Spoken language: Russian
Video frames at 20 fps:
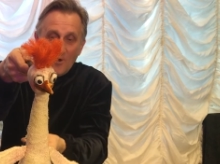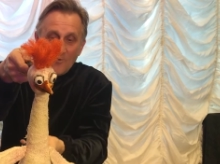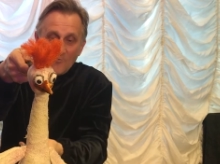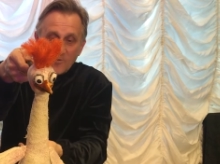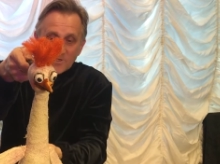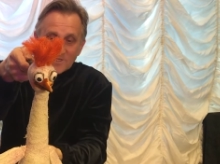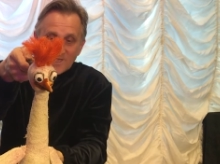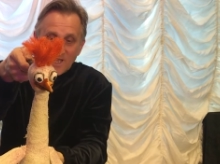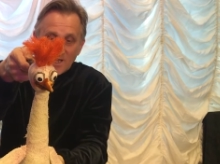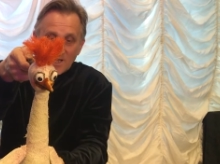
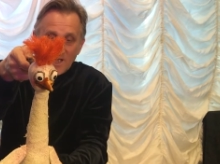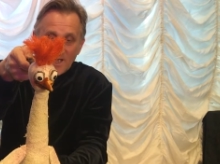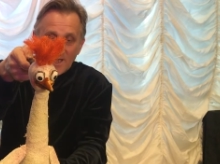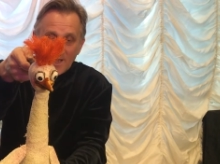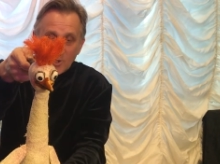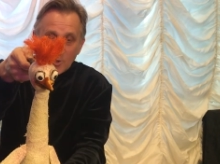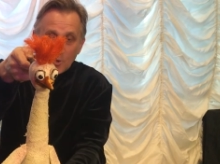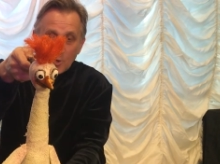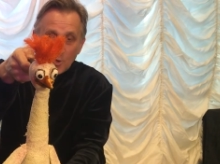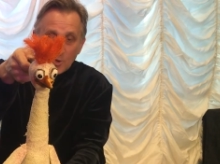Вот
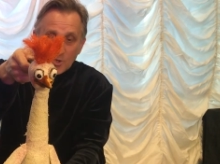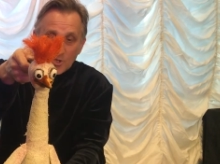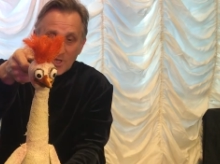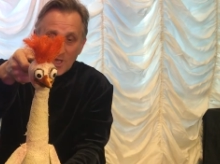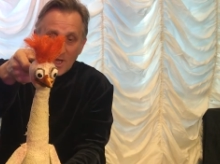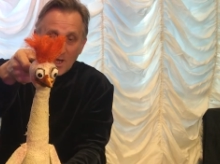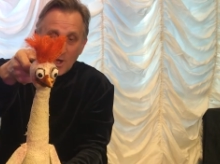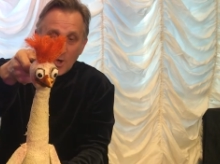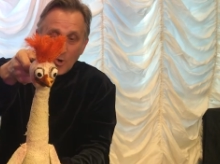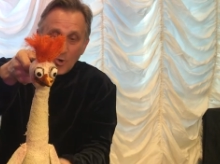такая
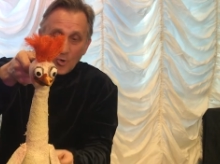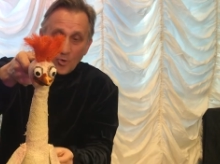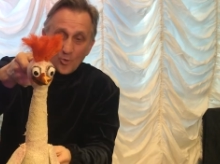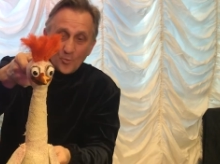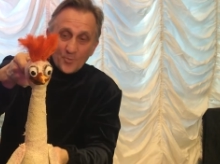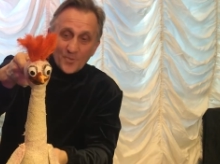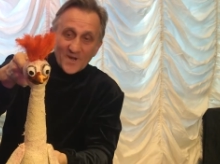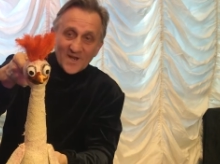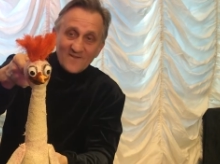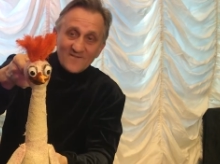кукла,
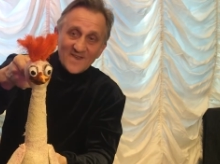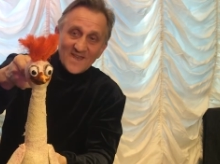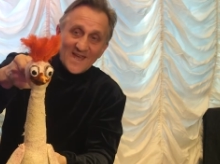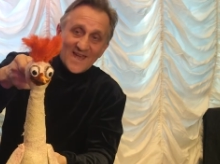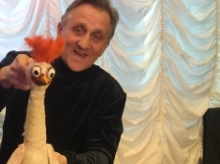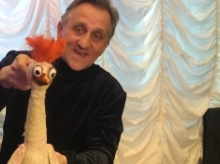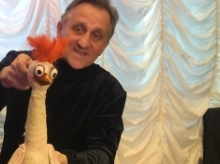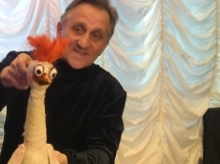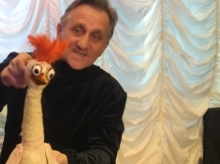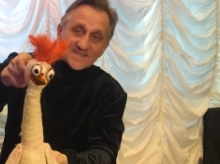
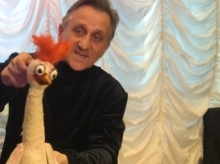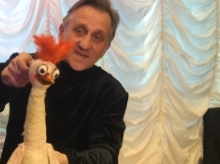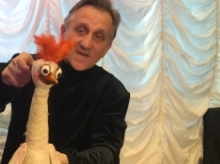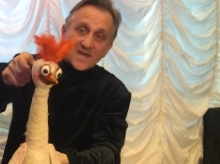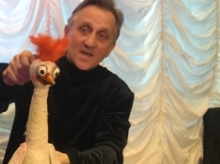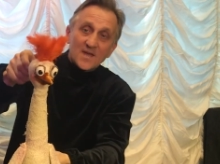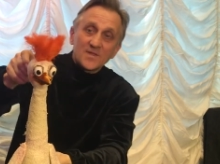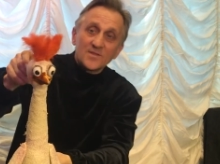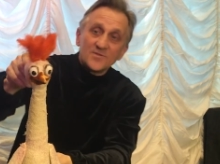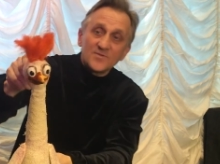управляясь
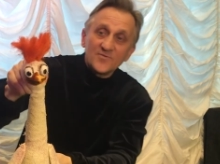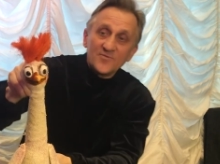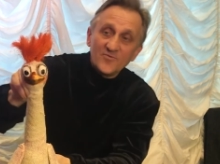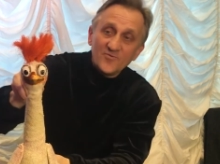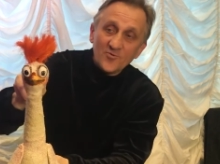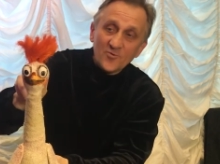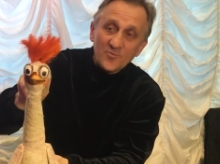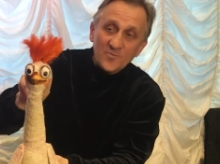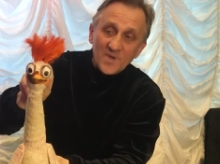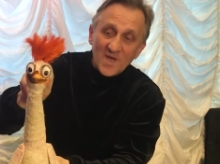
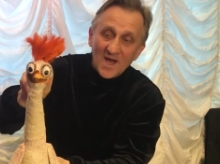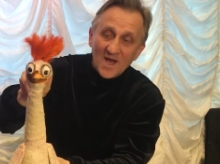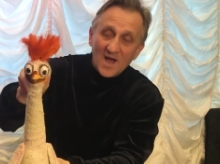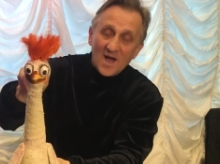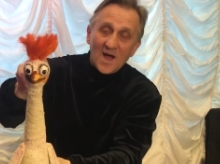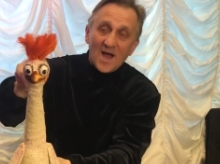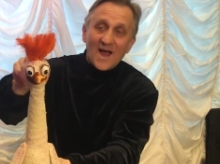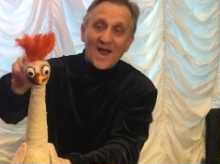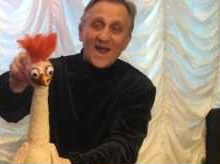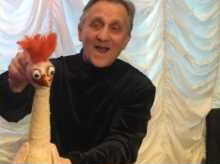
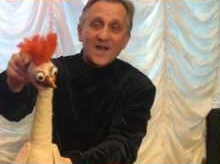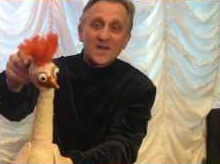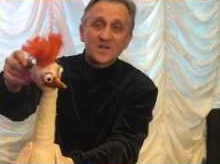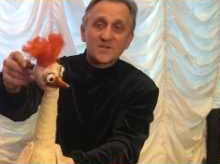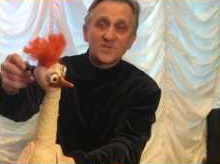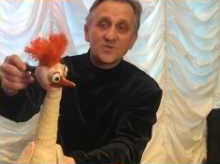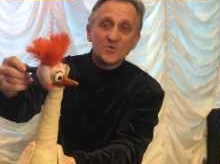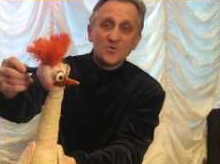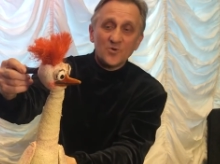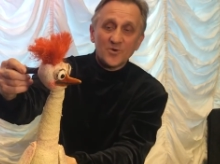двумя
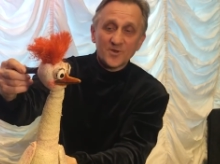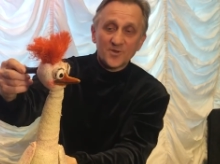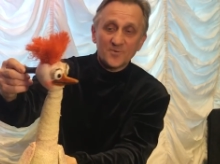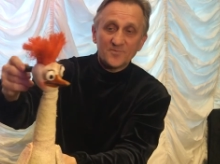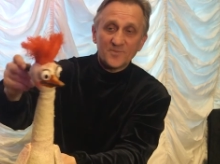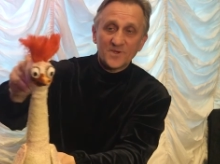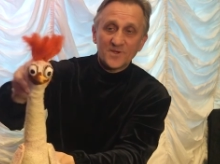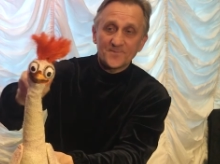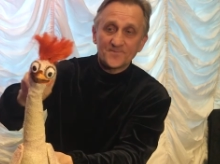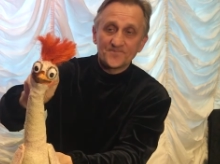
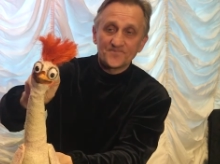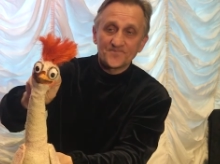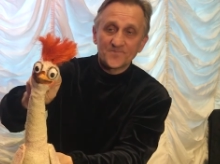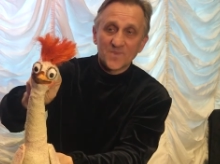актерами,